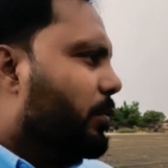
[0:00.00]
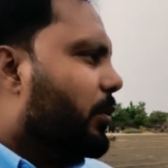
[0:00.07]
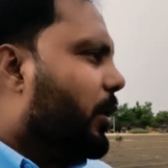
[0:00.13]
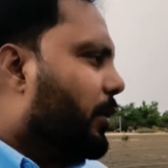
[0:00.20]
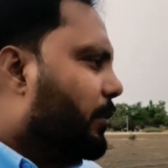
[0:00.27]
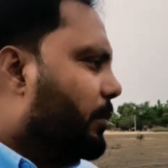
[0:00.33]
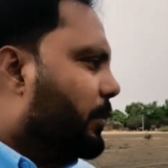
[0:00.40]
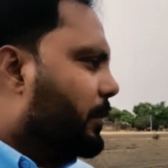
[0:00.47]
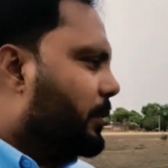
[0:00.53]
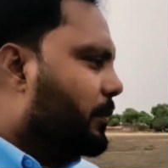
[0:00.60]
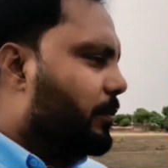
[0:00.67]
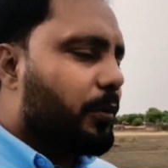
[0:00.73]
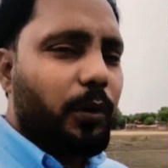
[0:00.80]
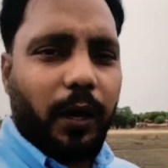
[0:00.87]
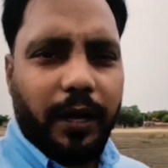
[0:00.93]
हुआ
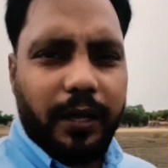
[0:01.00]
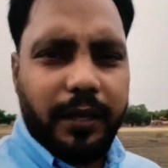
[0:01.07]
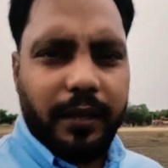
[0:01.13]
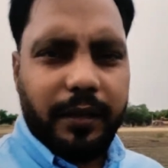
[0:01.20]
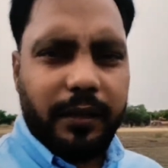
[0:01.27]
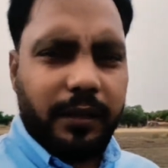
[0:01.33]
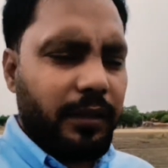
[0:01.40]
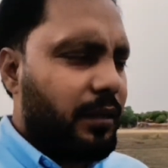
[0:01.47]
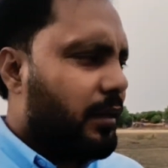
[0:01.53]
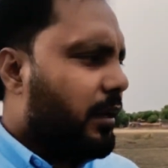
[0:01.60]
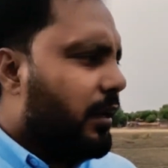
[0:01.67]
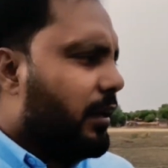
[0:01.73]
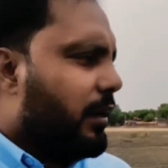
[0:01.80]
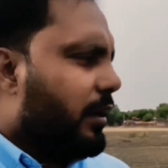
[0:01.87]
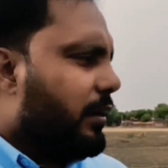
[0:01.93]
बुआई यानी
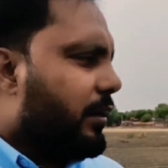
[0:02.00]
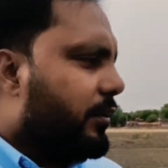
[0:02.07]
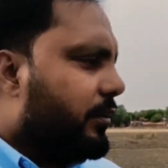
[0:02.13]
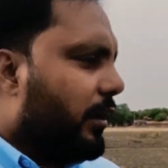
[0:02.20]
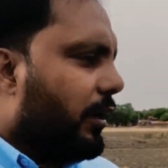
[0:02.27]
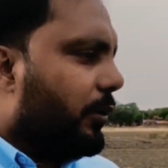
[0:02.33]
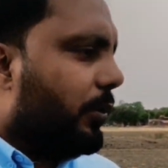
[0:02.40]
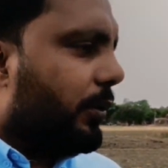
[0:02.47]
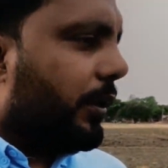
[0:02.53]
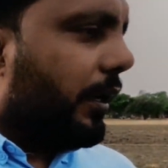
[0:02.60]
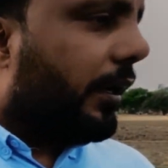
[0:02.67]
लगना चालू हो